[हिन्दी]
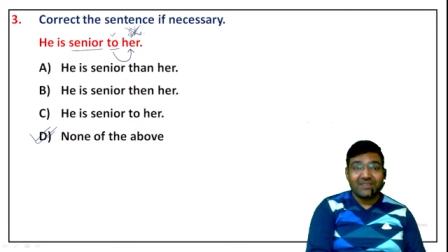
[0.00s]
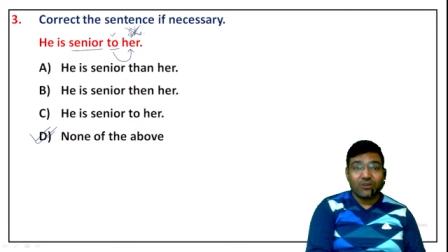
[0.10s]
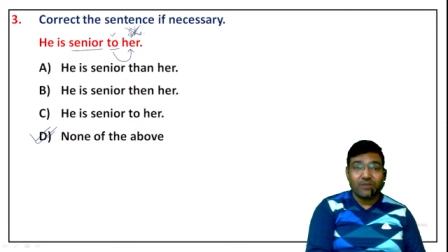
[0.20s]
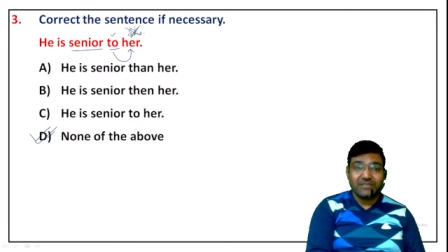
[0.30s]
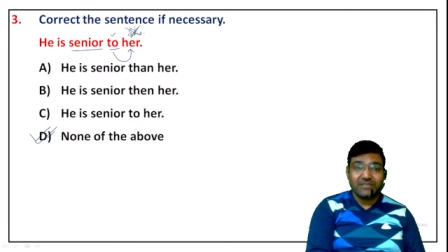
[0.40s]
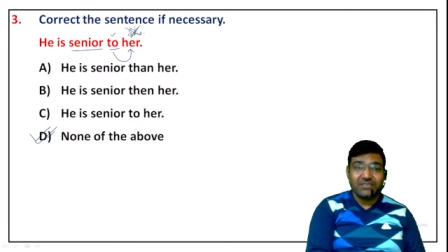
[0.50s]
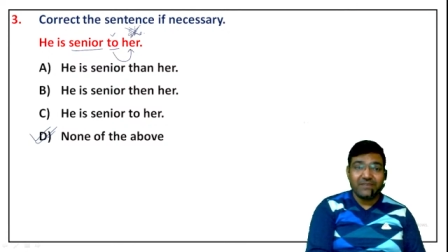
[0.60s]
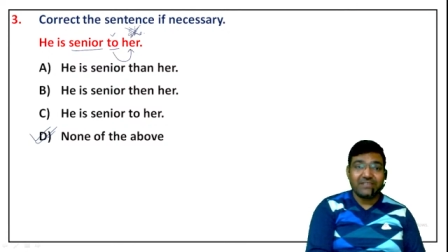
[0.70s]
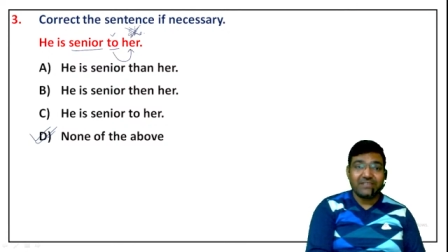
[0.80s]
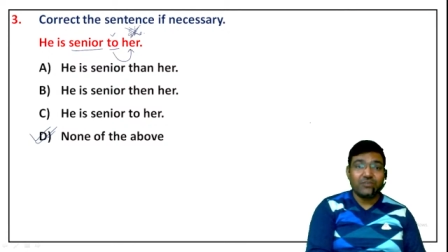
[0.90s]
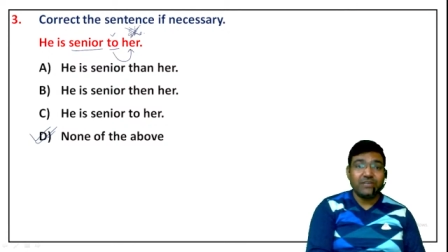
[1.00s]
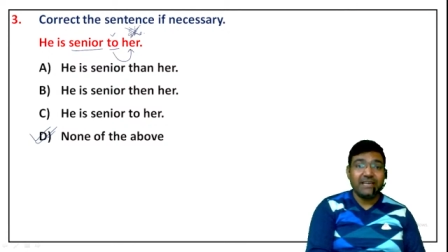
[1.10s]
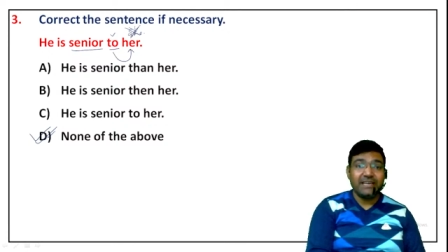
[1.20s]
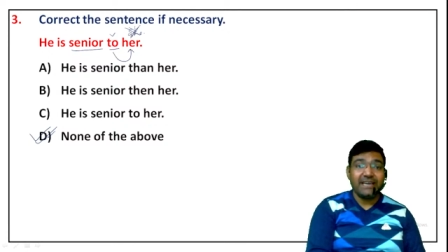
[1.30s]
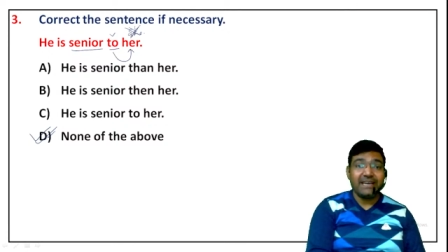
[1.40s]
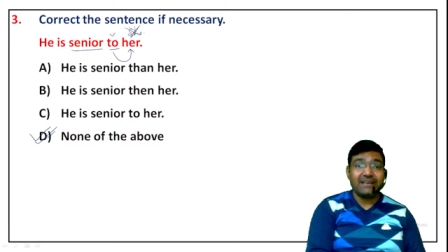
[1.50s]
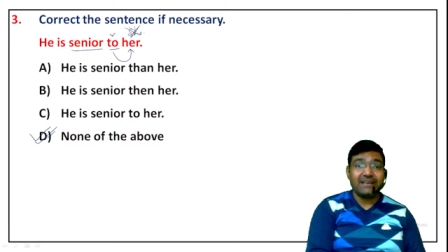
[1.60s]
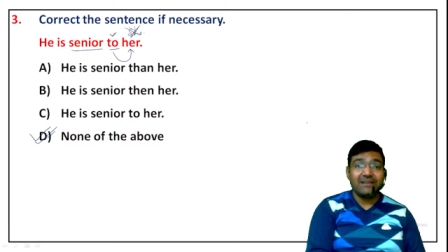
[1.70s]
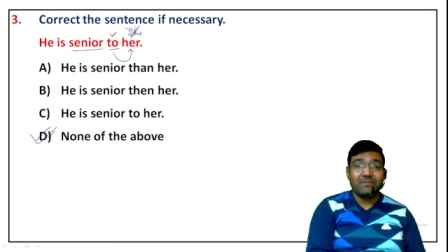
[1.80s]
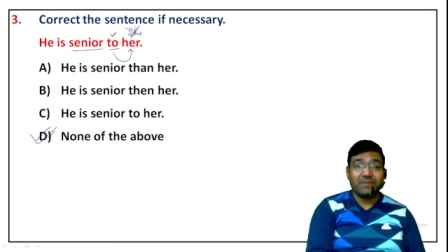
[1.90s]
ऑब्जेक्टिव केस क्योंकि ये एक
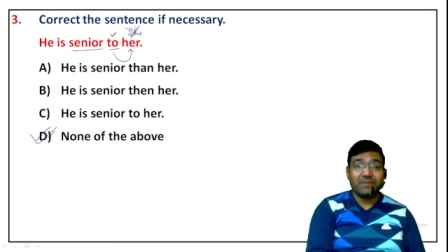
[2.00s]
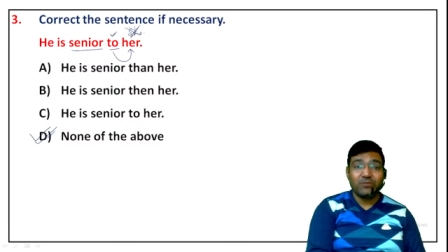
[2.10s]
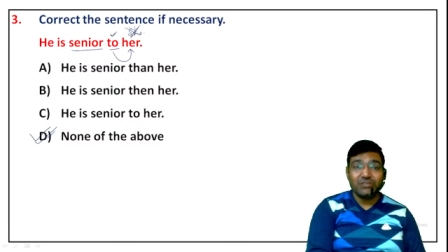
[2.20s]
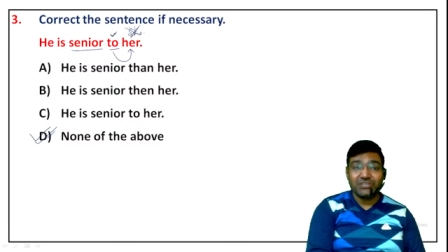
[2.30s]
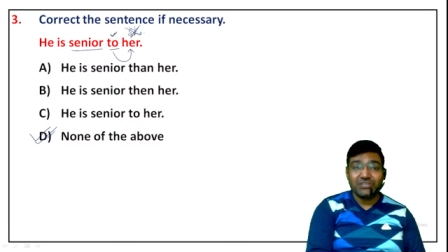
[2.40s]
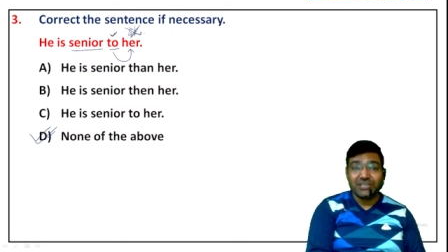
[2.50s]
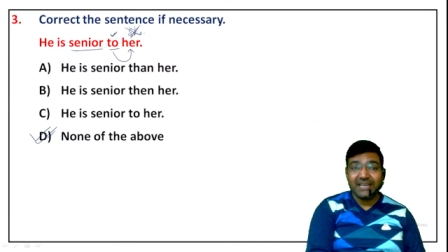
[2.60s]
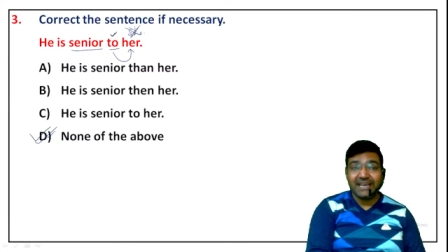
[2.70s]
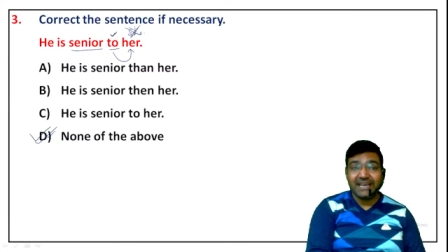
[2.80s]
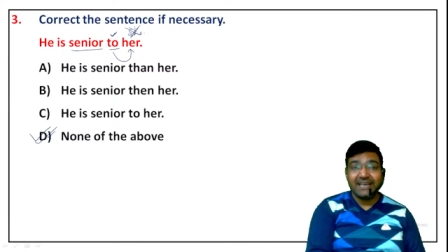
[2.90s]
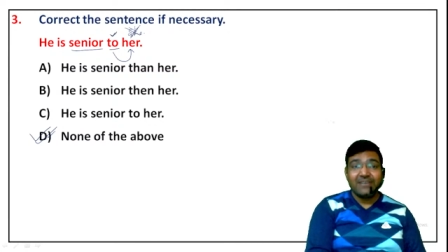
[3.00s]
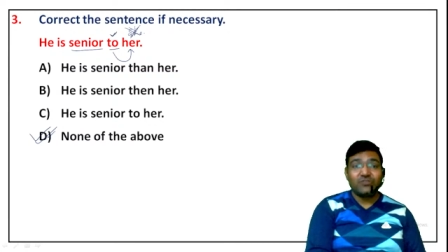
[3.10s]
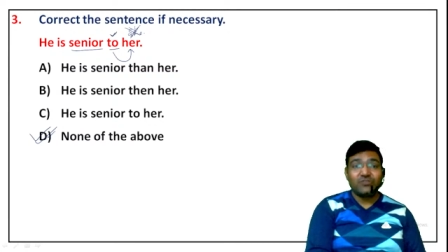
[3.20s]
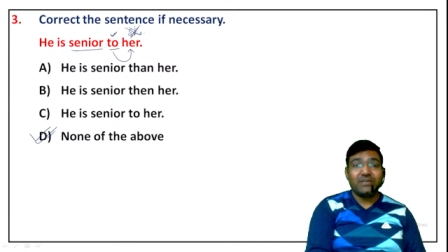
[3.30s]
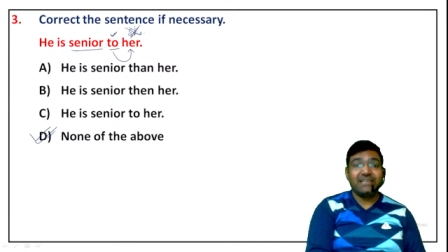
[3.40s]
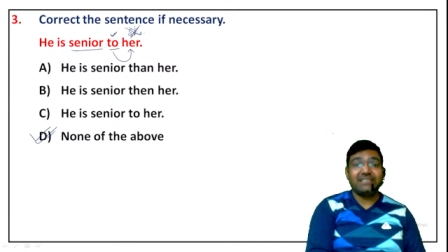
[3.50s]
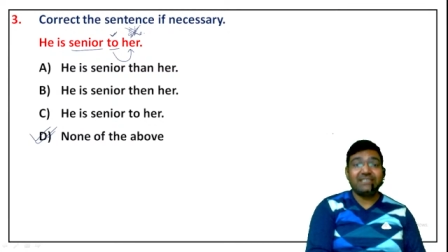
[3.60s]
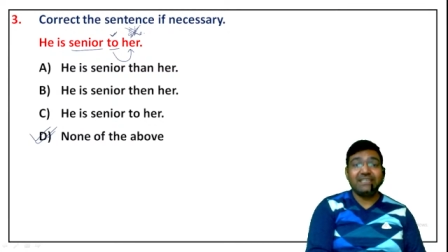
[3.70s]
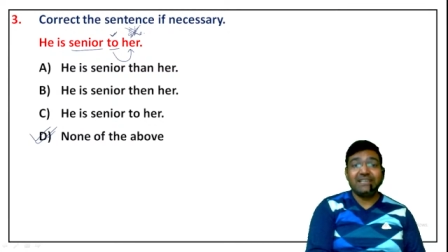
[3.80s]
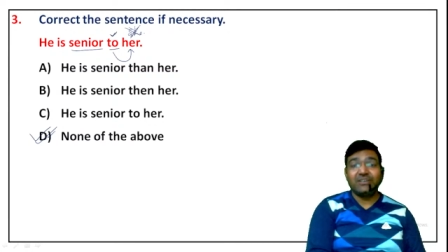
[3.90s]
प्रपोजिशन है सो ही
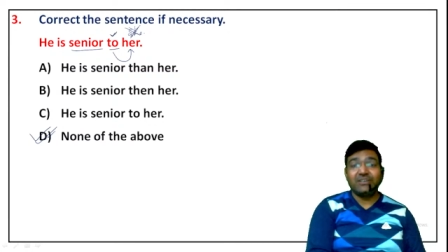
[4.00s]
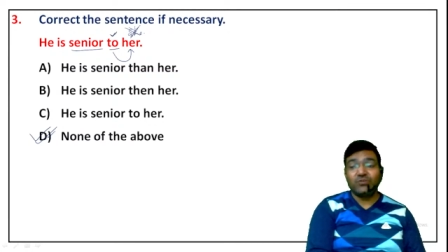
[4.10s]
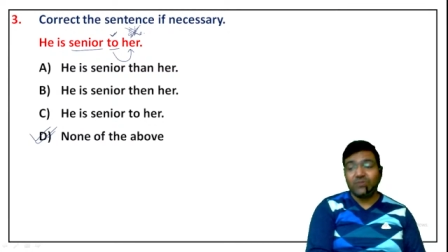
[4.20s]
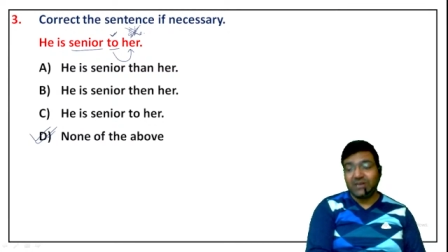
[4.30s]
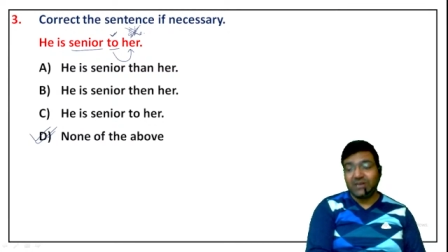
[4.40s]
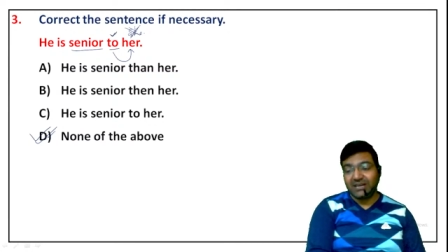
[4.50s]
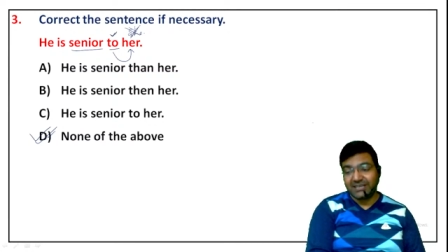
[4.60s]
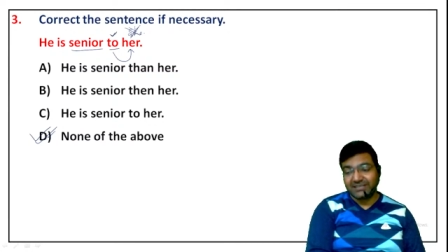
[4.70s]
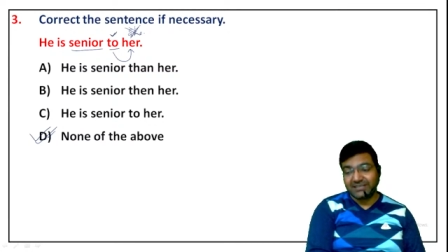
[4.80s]
सीनियर टू हर